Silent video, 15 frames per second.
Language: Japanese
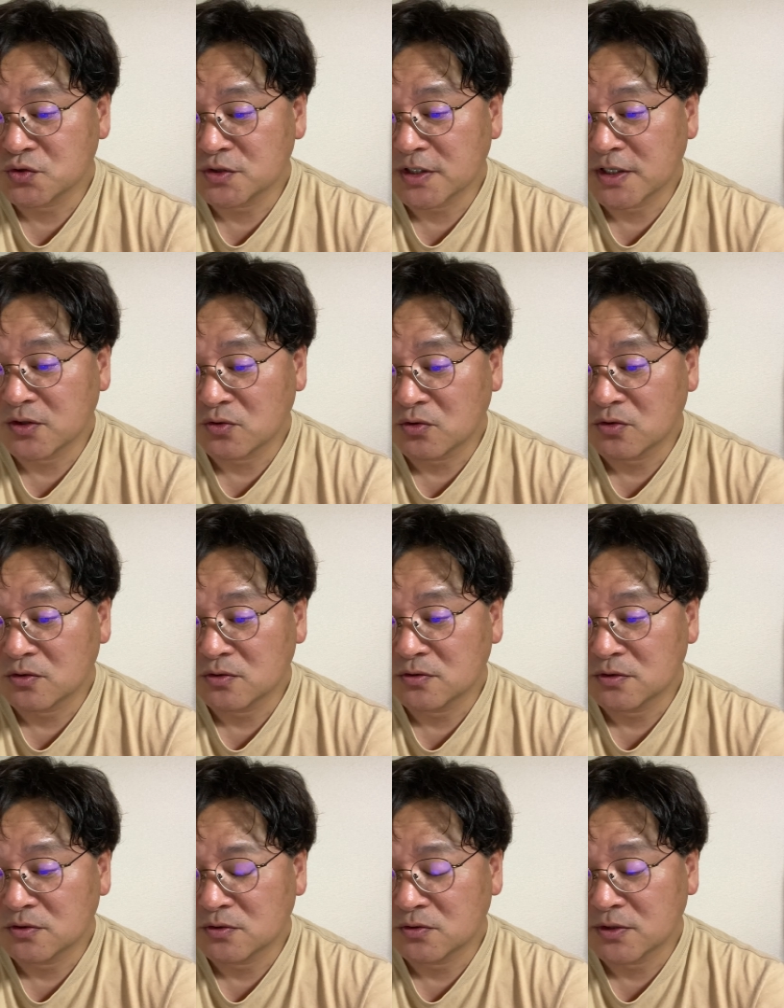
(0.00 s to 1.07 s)
性の
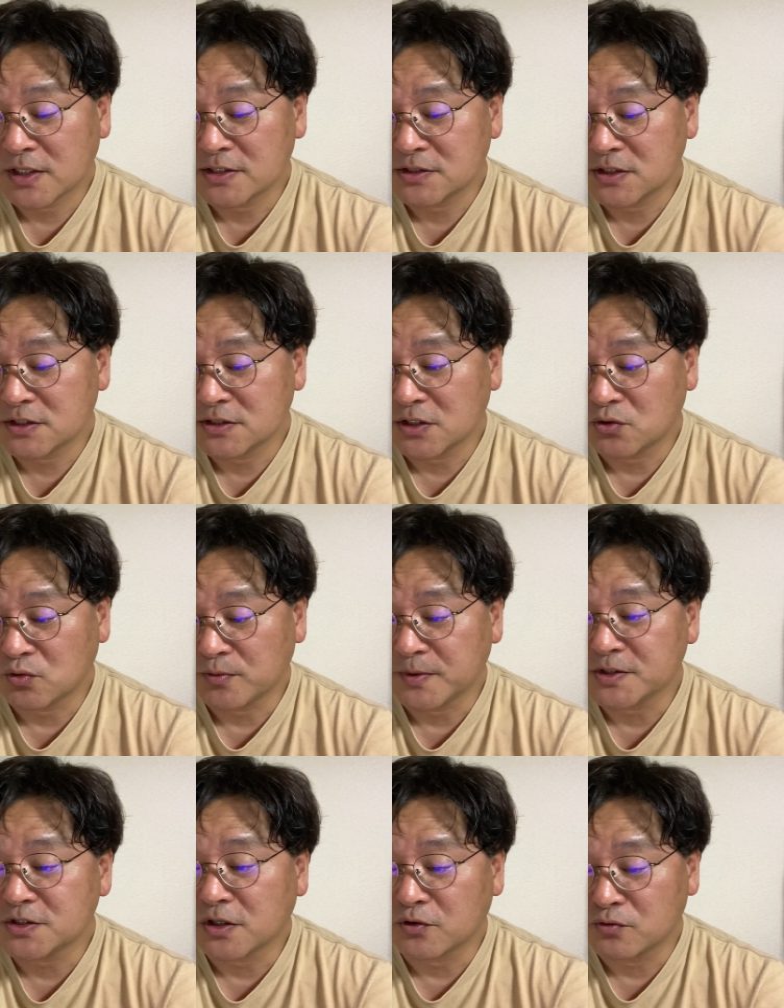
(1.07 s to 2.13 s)
男性生徒を見ま
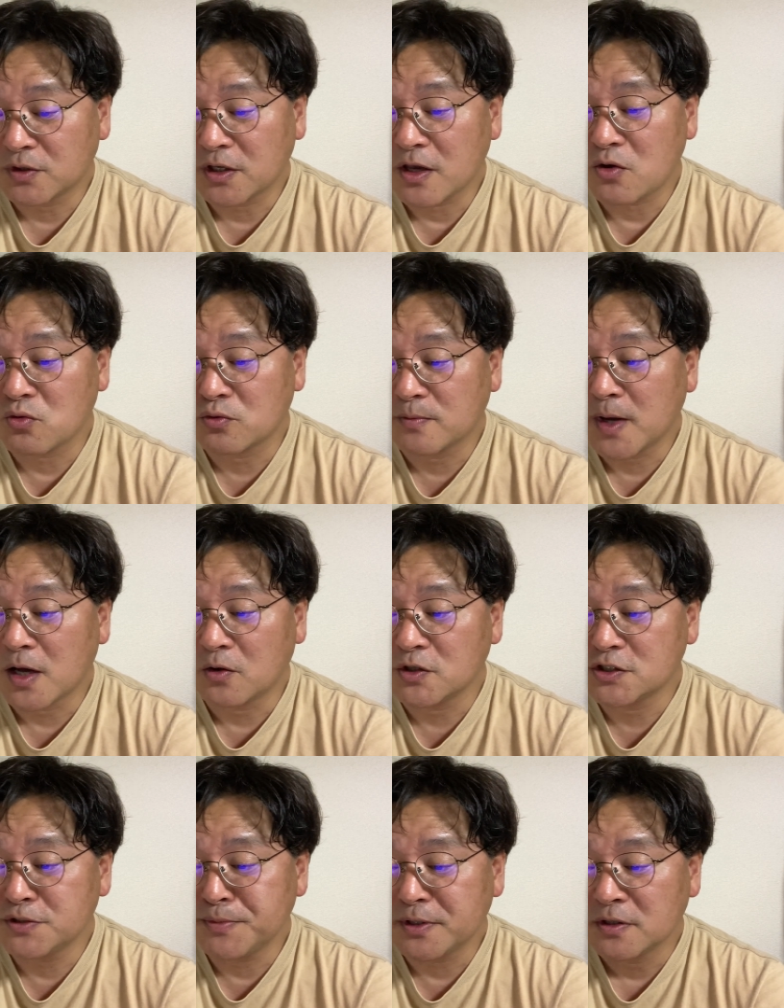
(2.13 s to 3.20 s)
したけどね、結構まあ、い
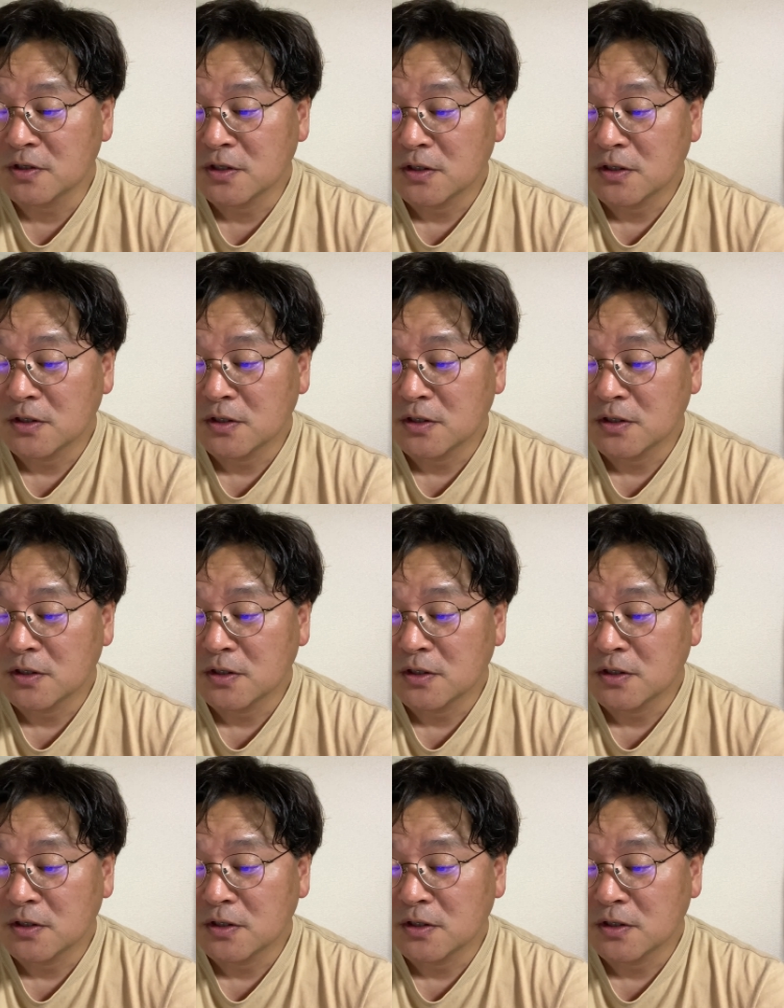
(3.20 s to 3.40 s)
じめ、